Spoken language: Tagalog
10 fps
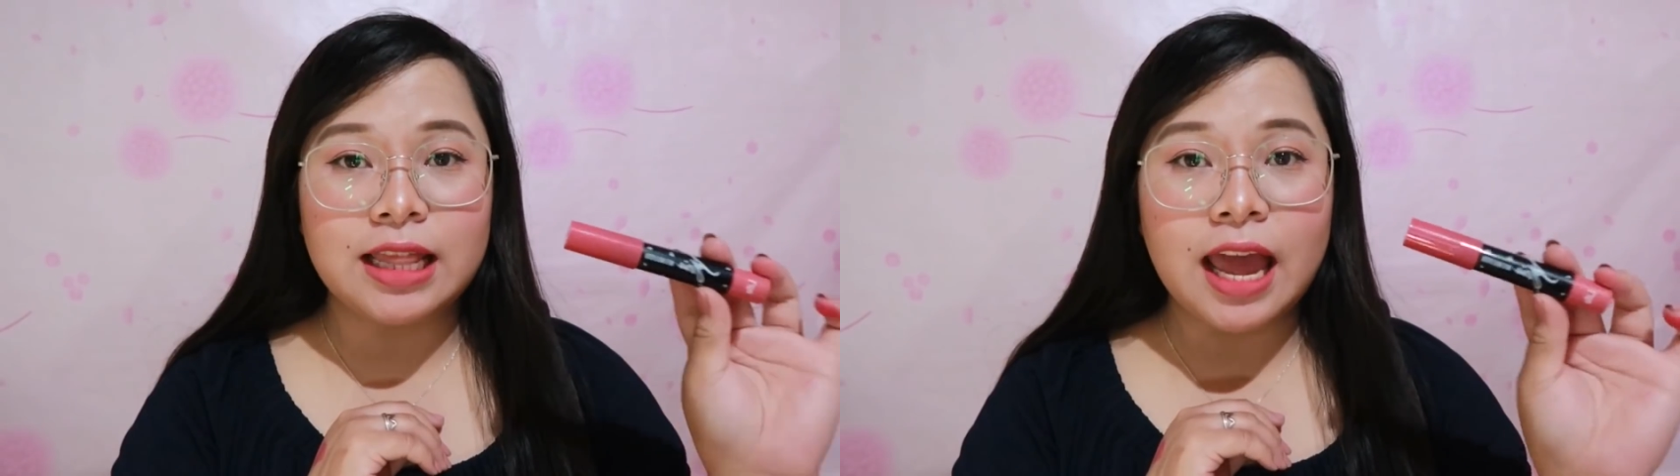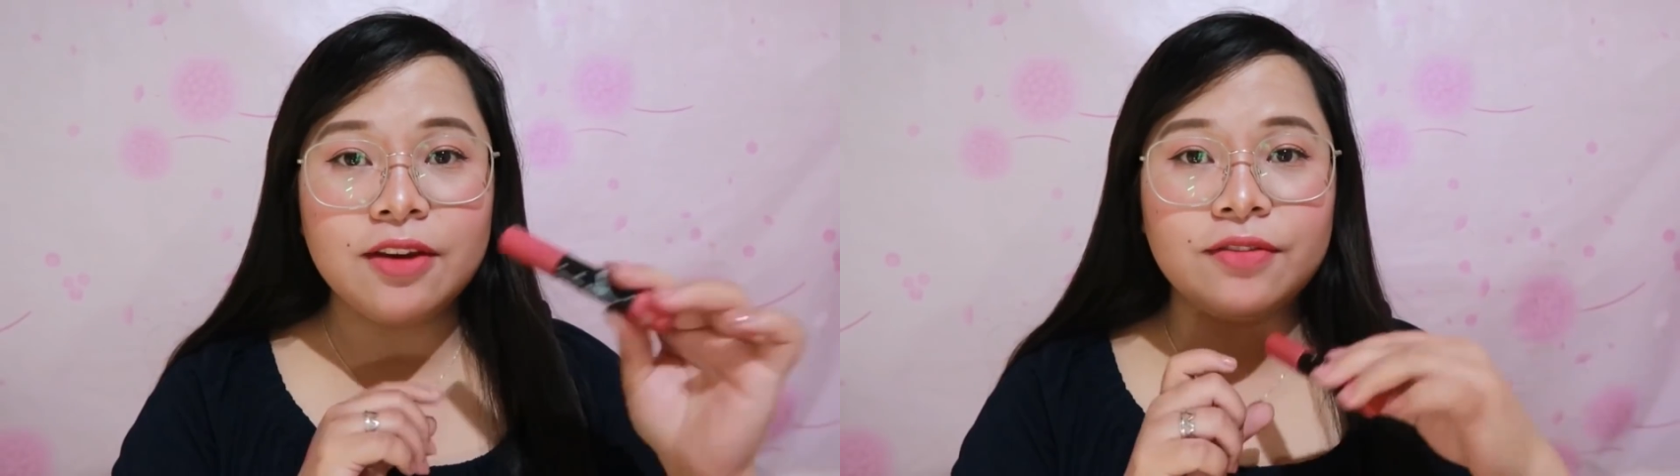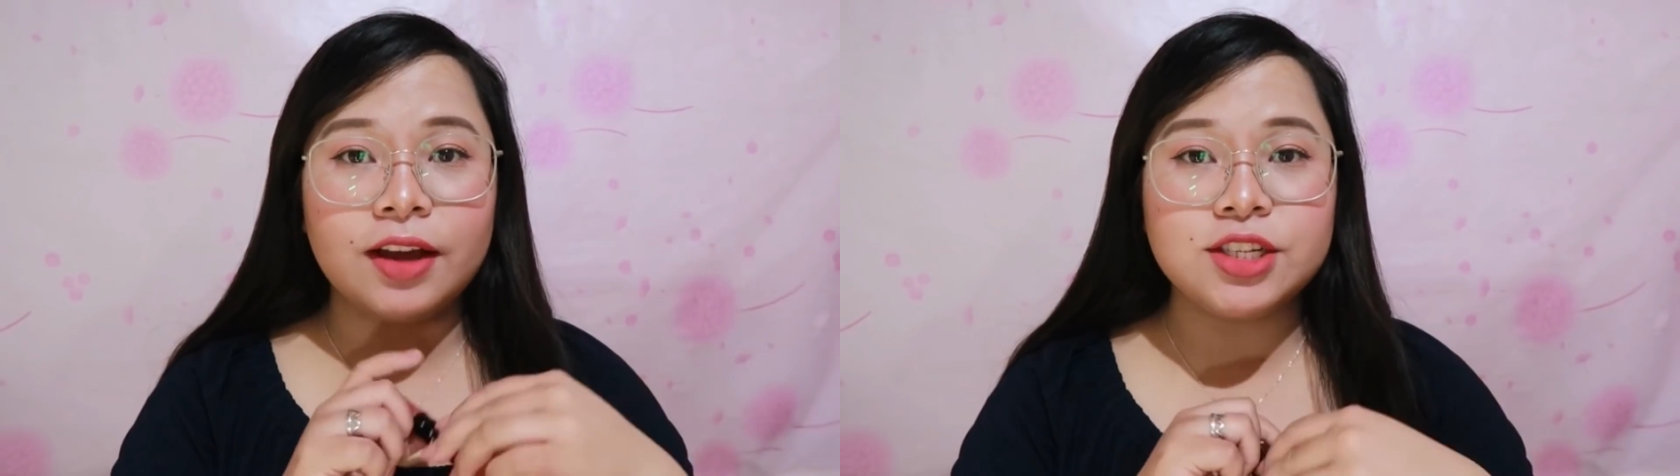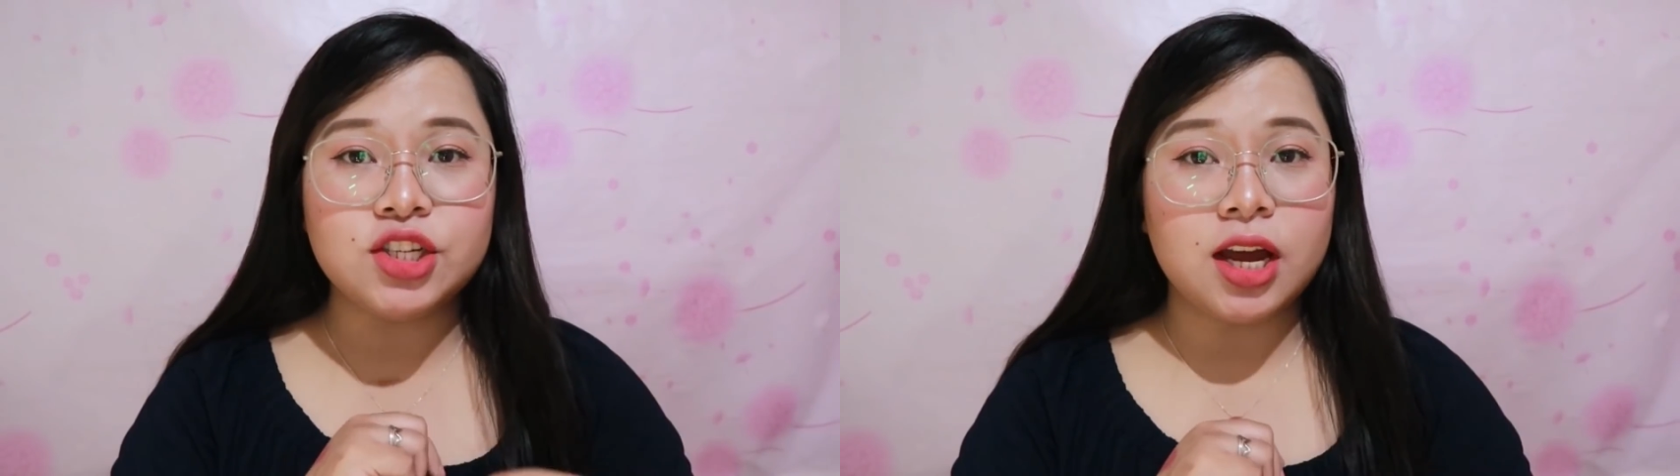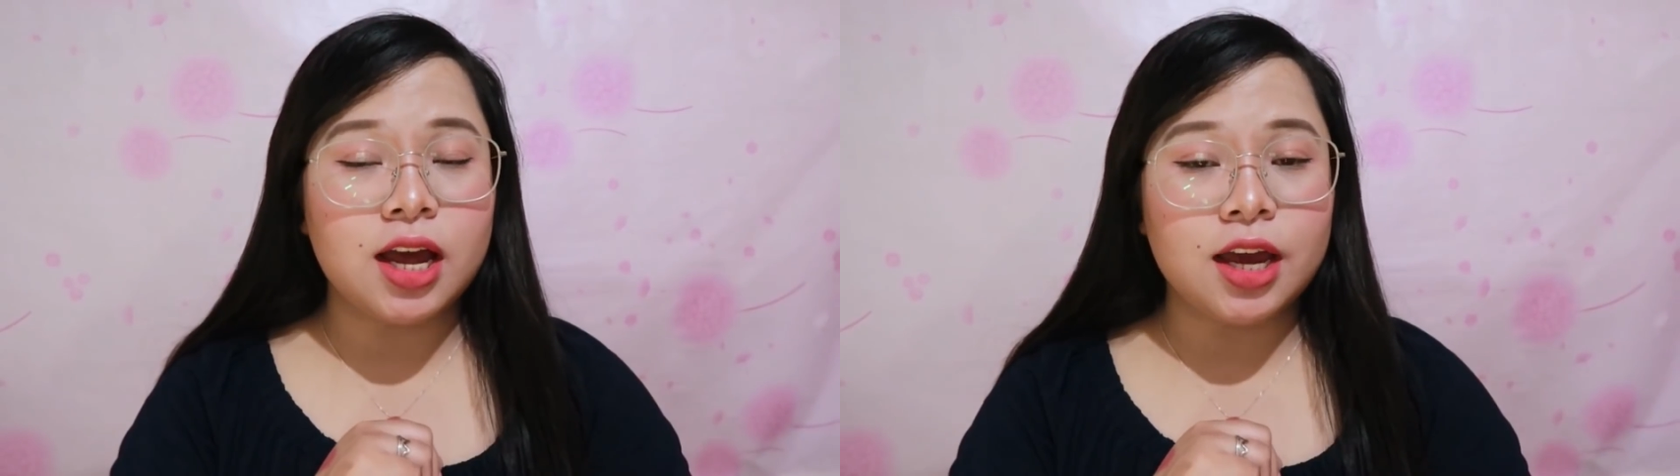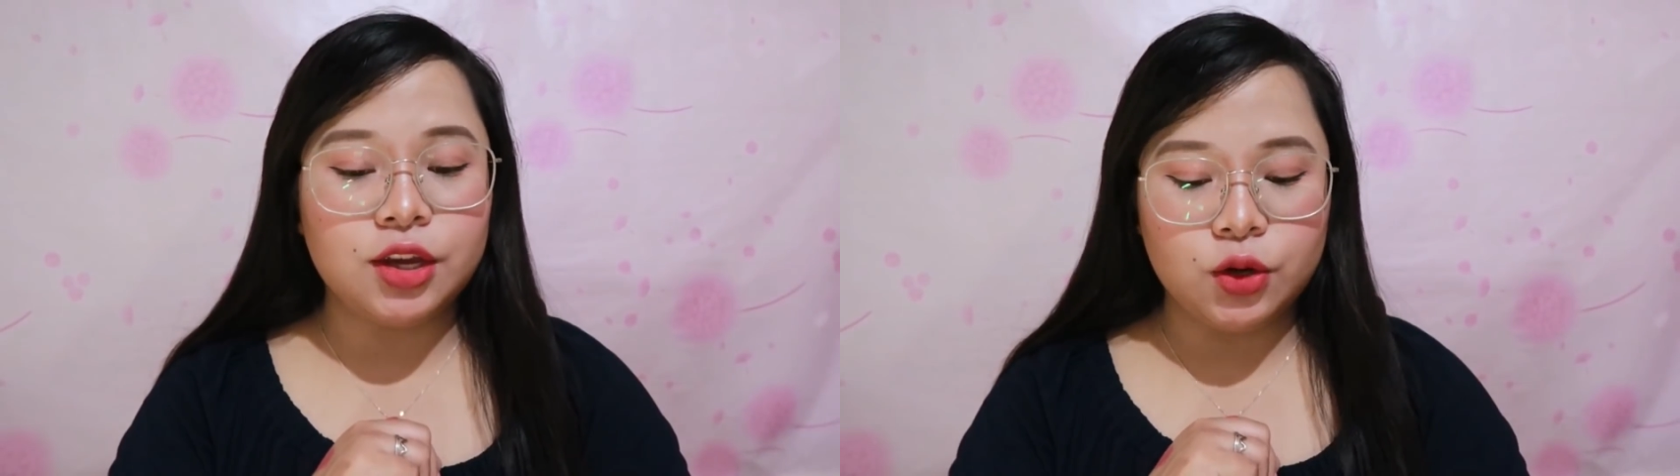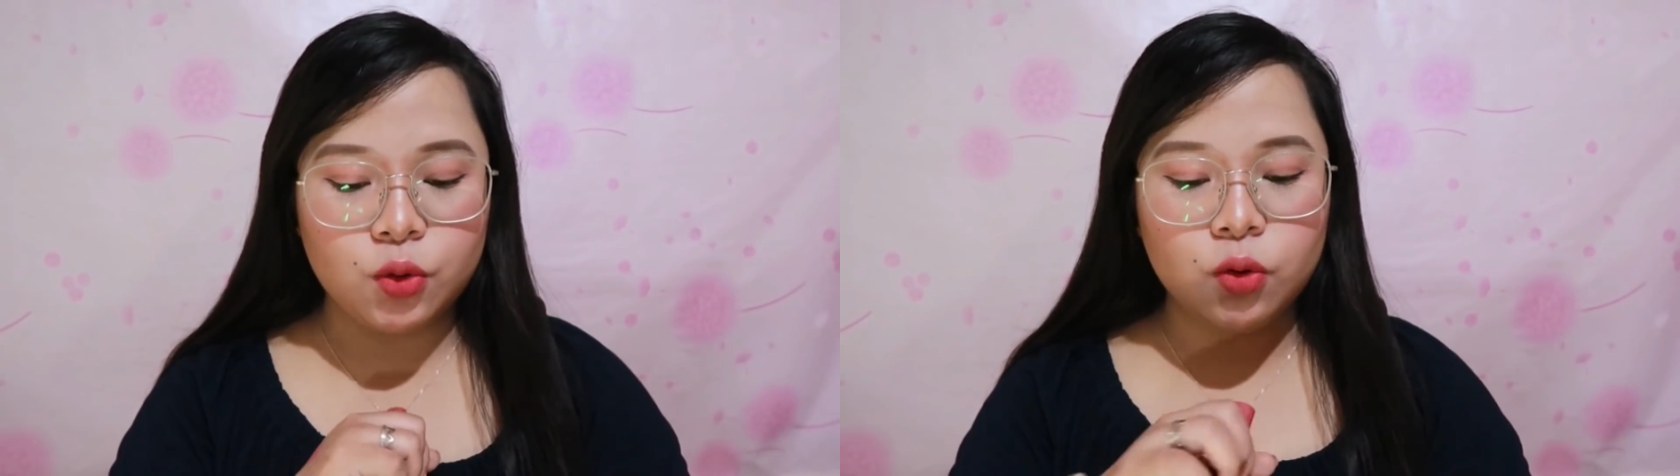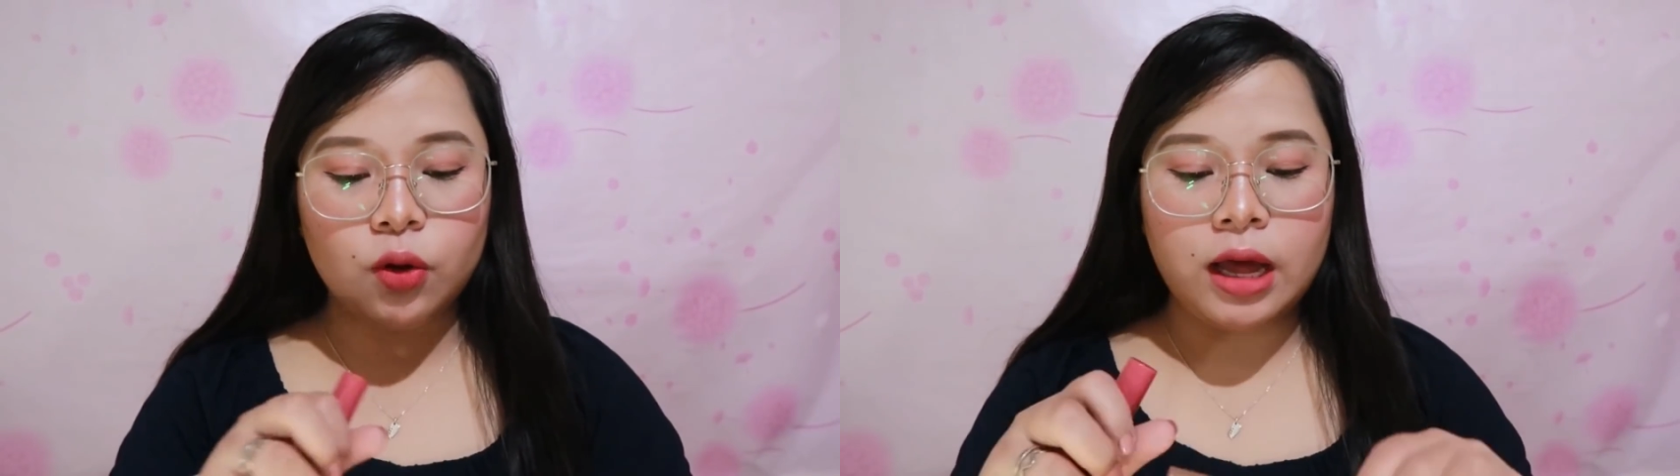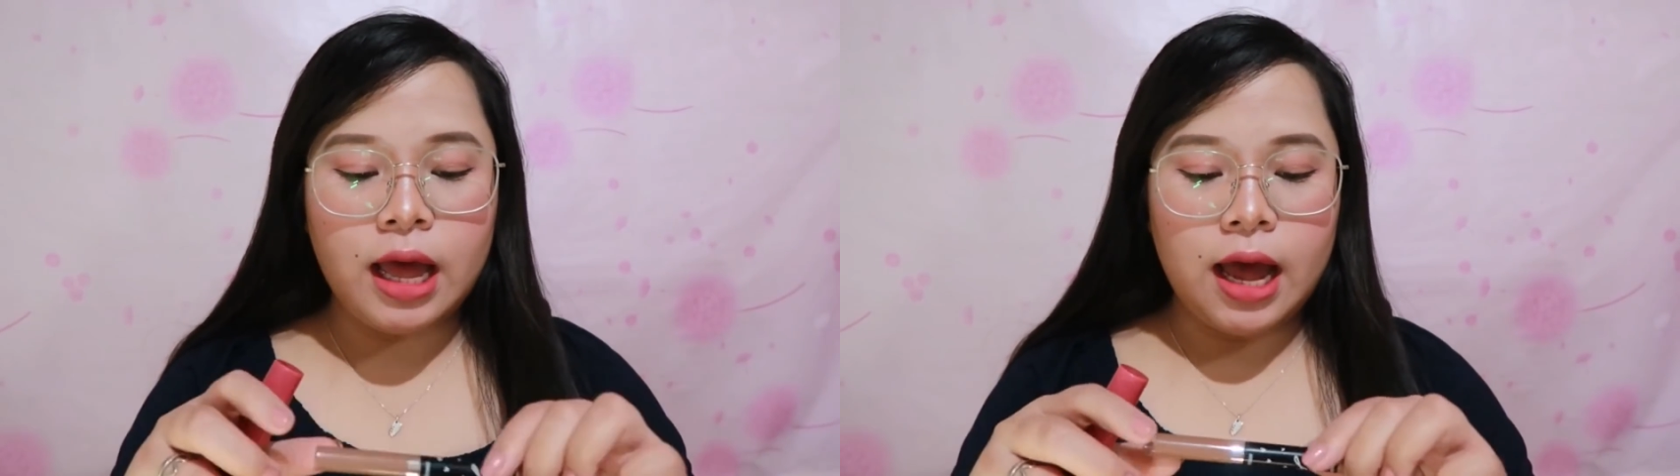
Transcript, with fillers: Life at saka yung